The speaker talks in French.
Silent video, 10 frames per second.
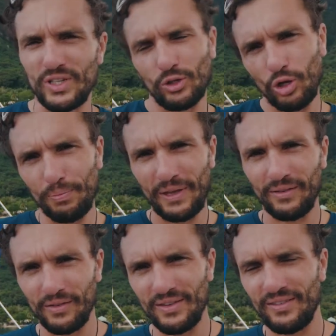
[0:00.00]
c'est 30
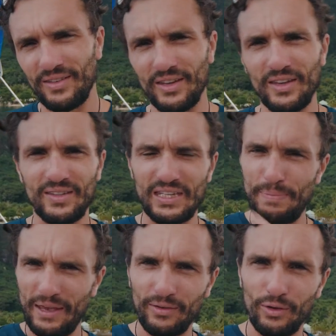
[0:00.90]
personnes ici, 10
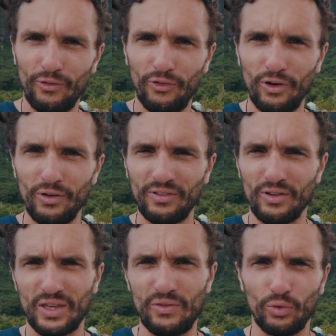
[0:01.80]
personnes en France
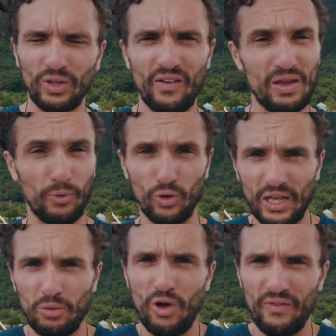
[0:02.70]
euh, qui vont travailler pendant
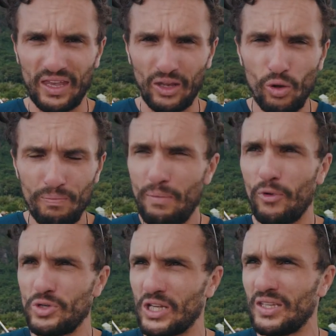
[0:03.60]
4 mois avec un même
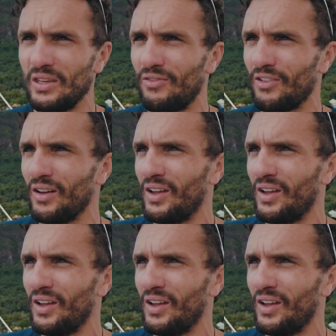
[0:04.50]
objectif,